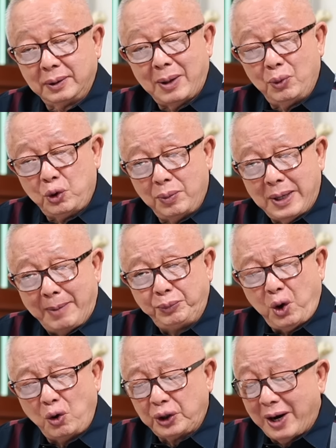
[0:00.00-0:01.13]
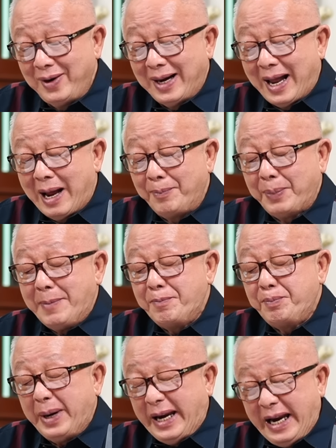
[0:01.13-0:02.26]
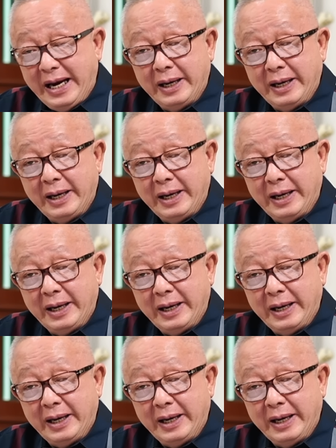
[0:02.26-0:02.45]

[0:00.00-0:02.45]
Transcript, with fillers: ท่านผู้ชมครับต้องใช้เวลาเป็นปี